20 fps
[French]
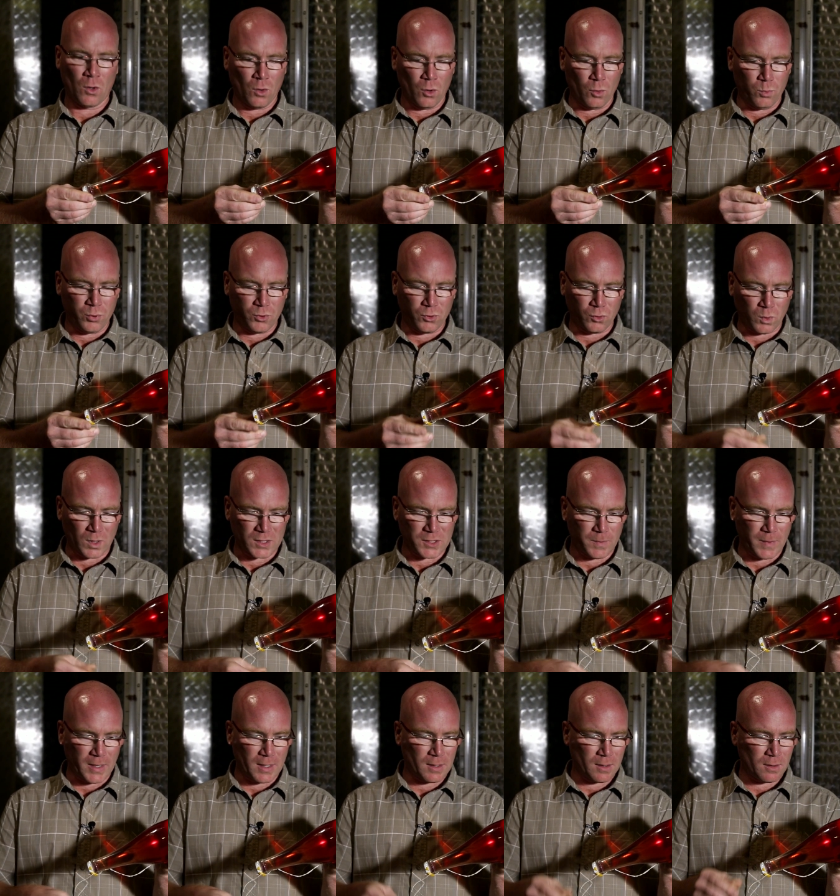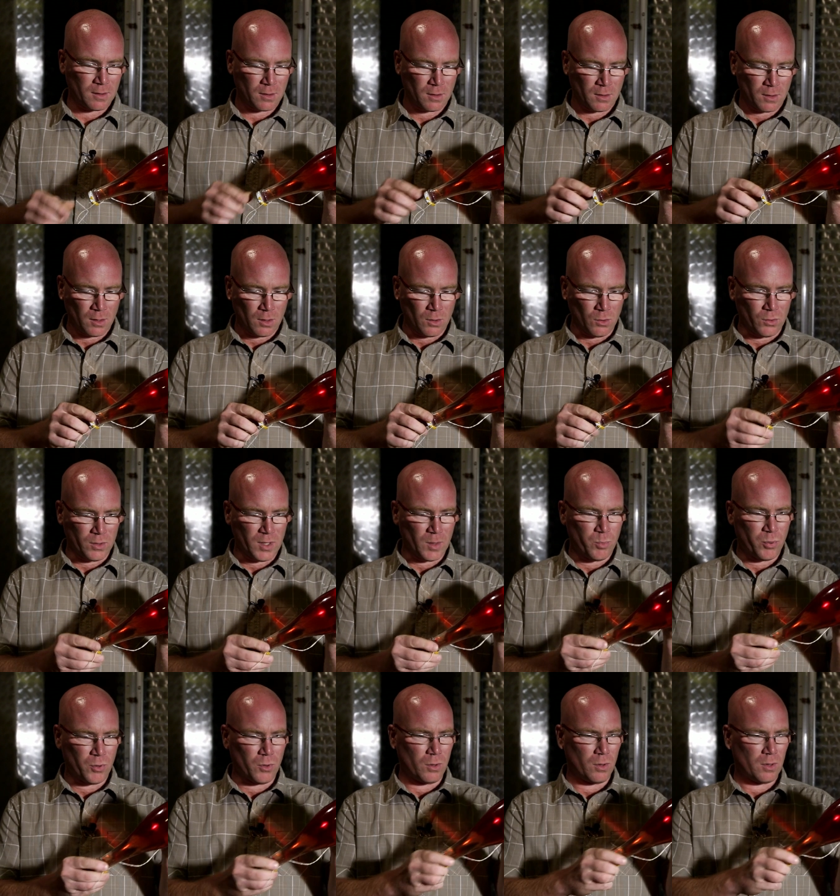Au bout de trois semaines, le
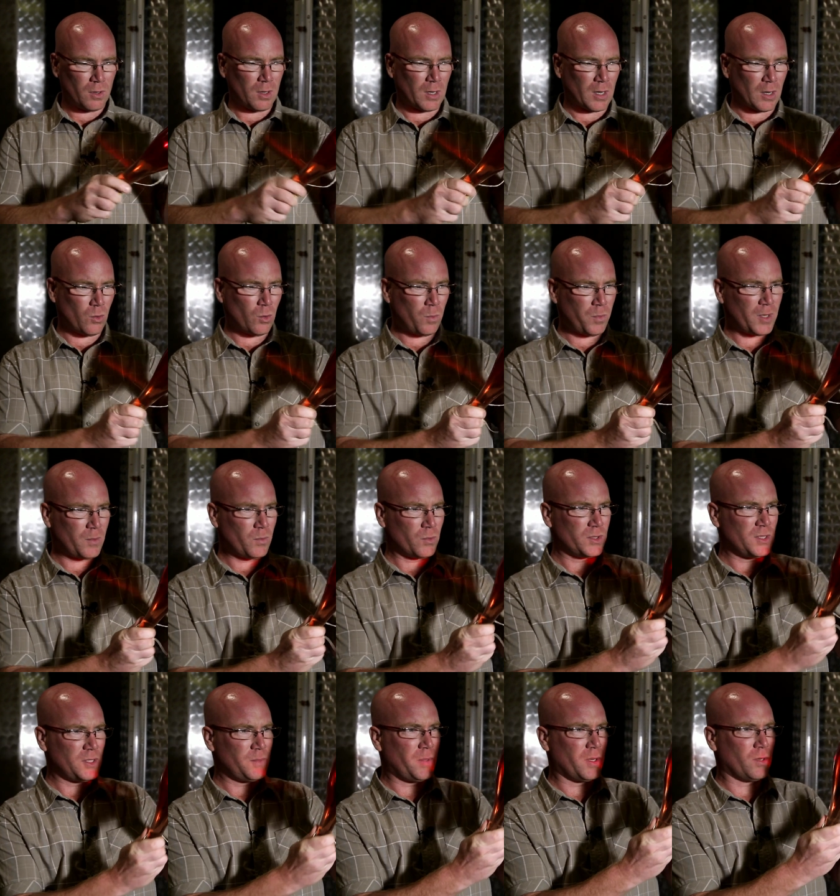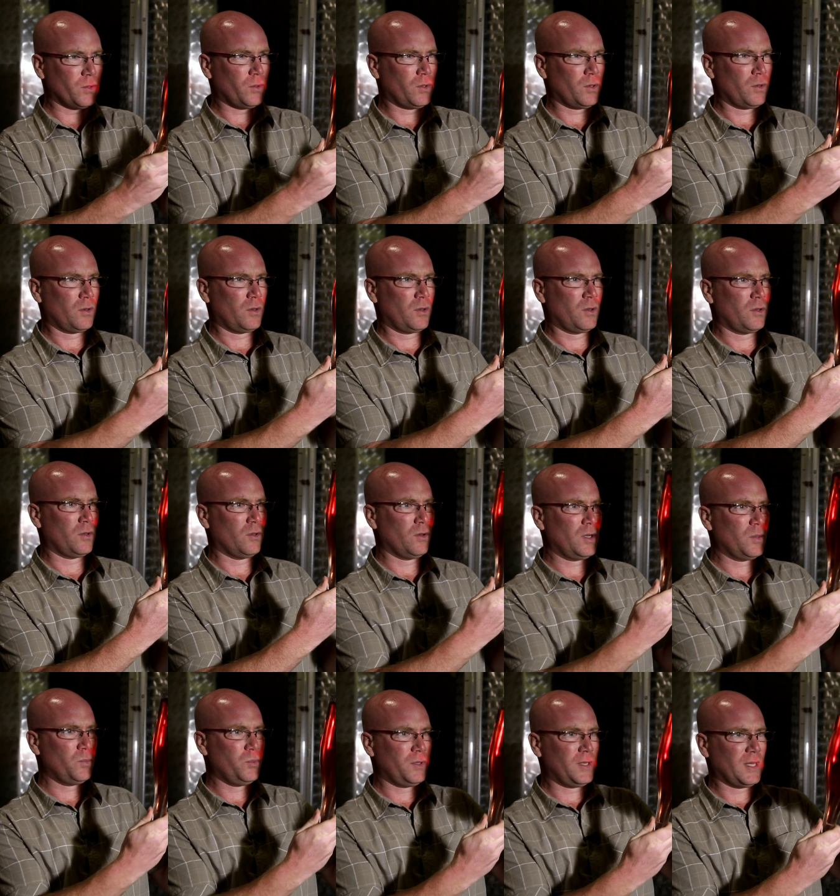dépôt a complètement disparu de
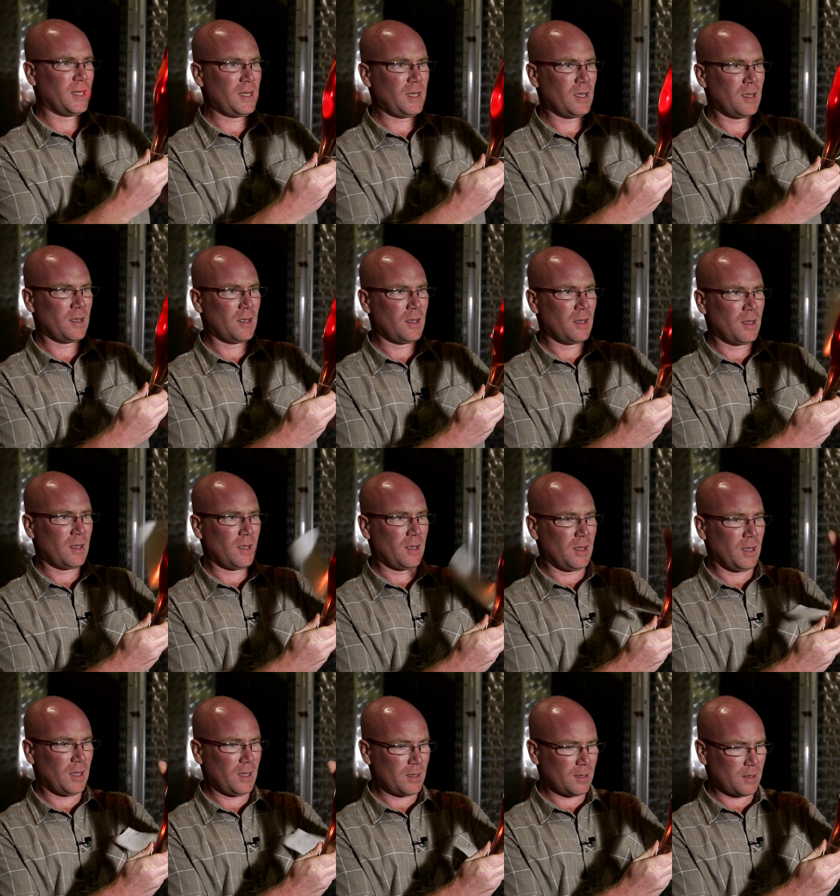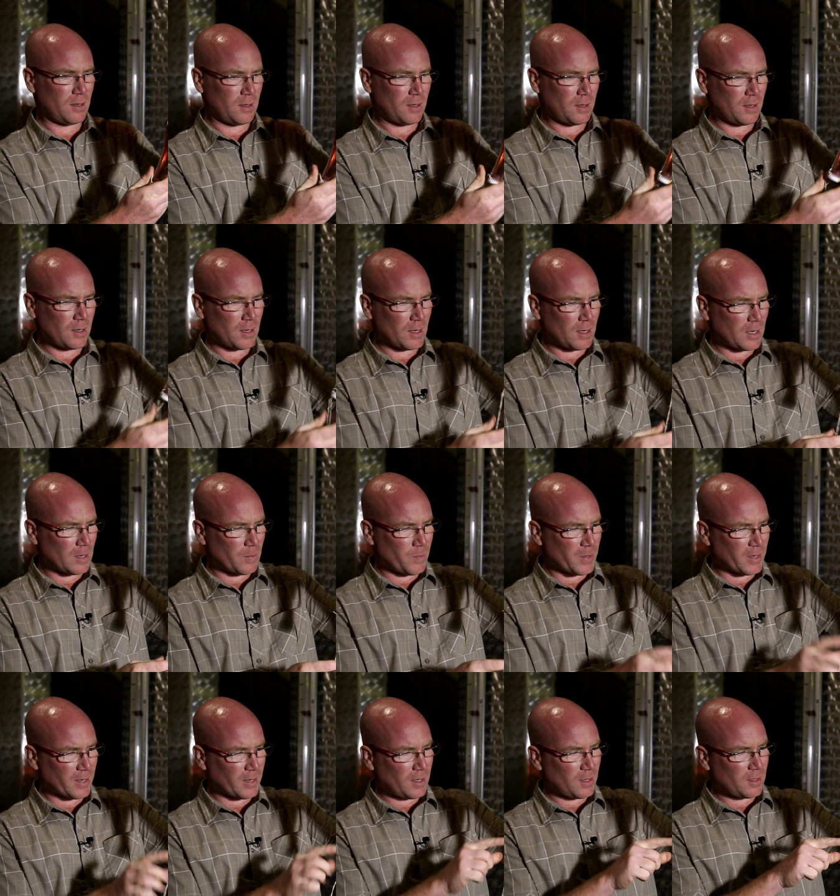la bouteille et
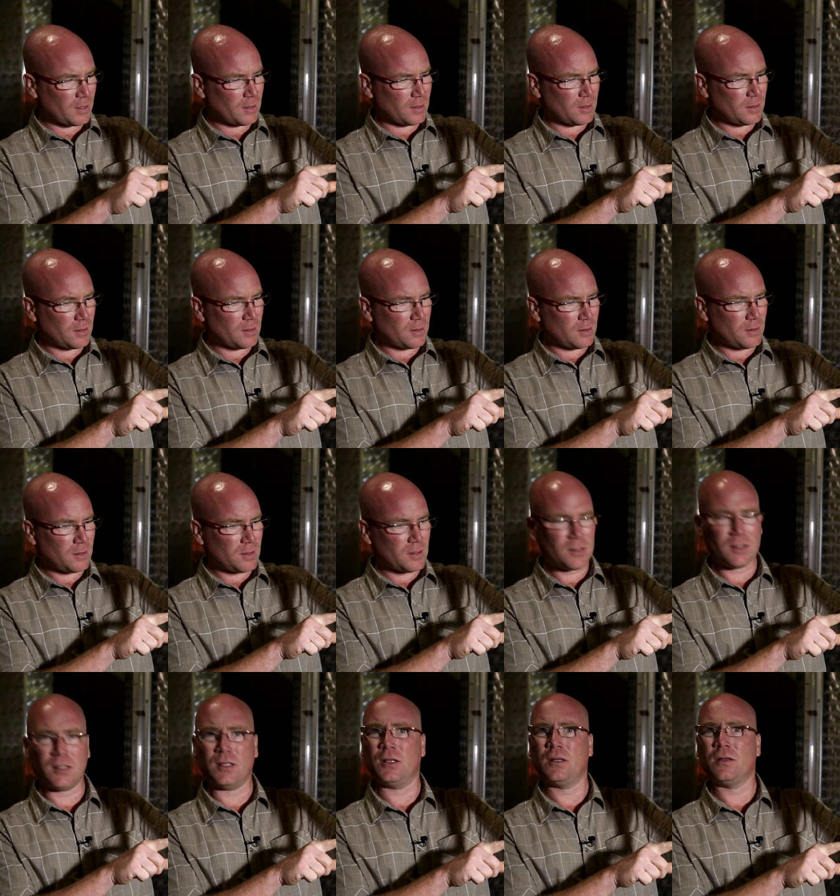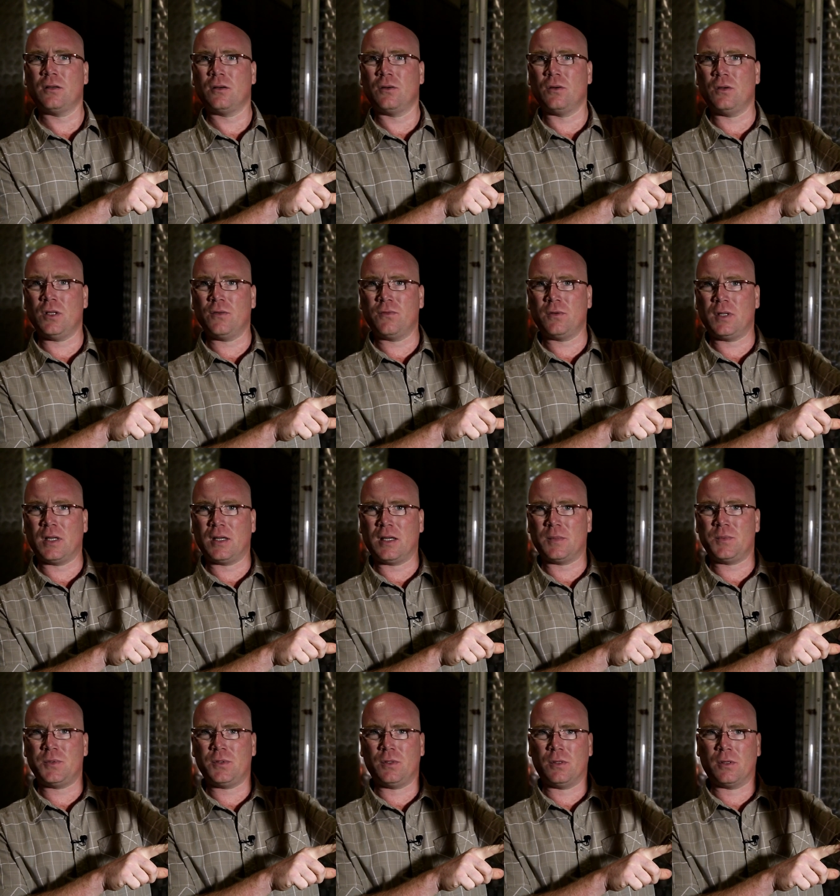apparaît ici, au niveau de la
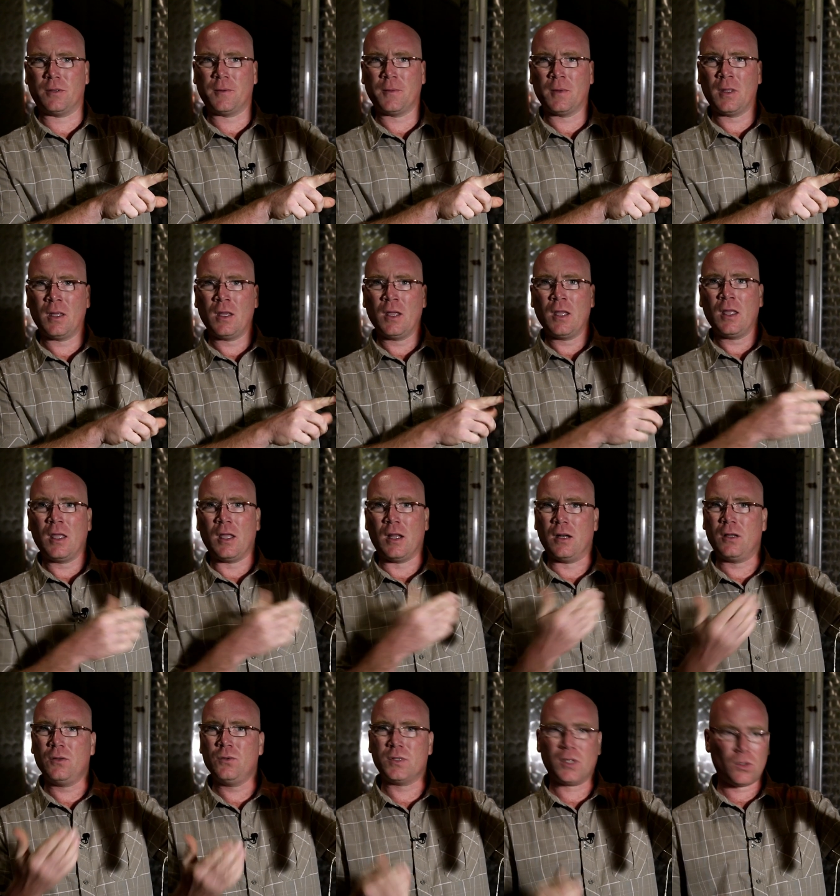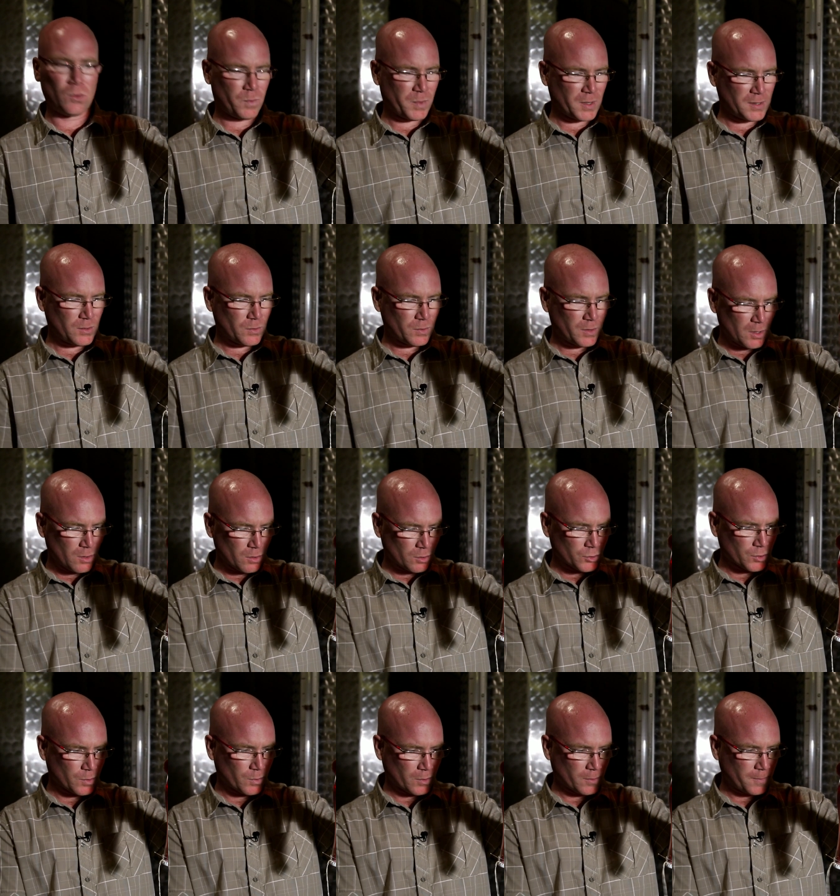capsule. Et là, nous allons passer au
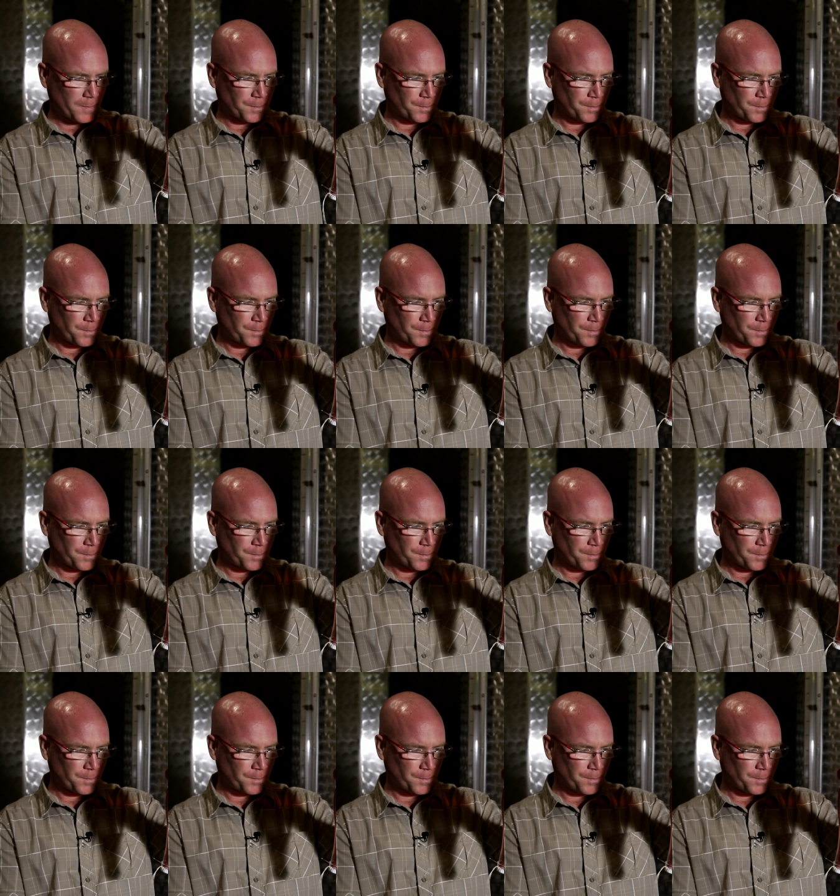dégorgement.